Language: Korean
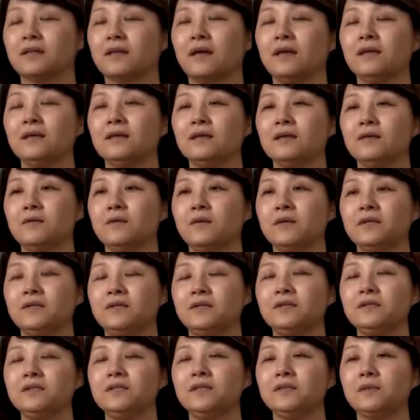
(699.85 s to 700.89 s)
나에게 왜
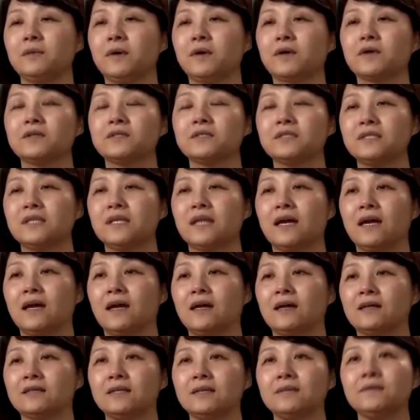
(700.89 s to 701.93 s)
이런 일이
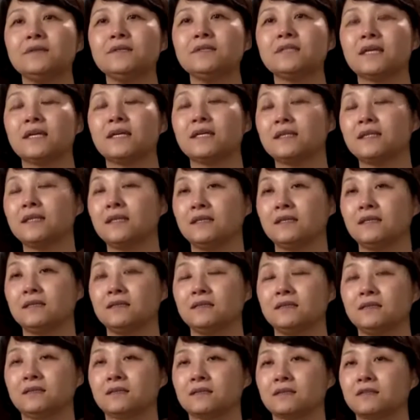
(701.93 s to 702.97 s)
벌어지냐. 세 번째 아이
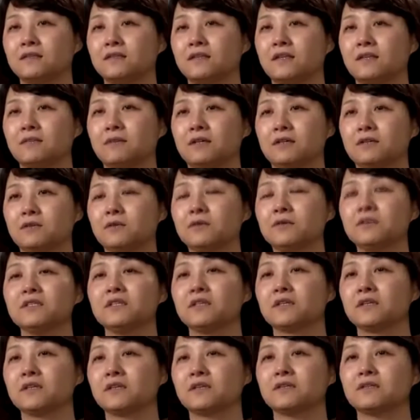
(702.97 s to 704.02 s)
때는 그렇게 막 속이
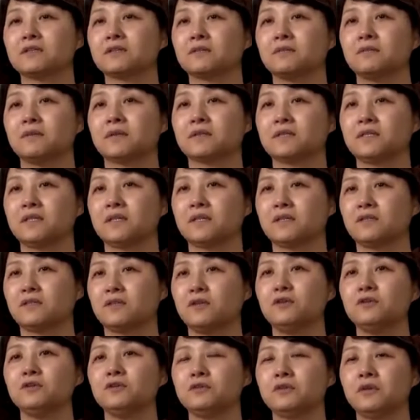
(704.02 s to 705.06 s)
상해가지고 막 제가
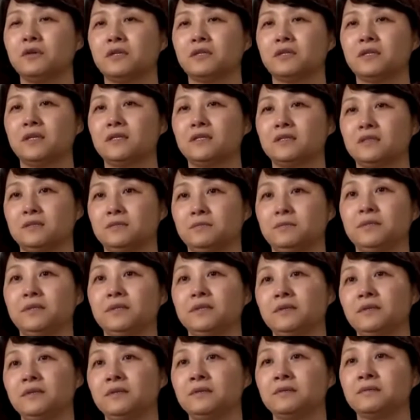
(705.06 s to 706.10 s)

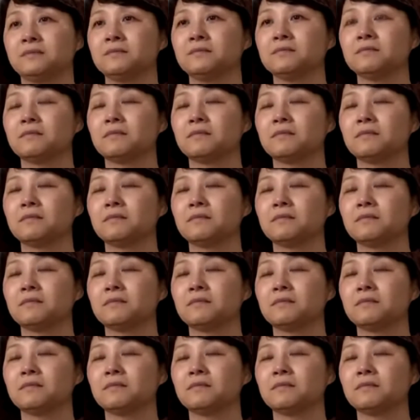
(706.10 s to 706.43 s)
절규하다시피.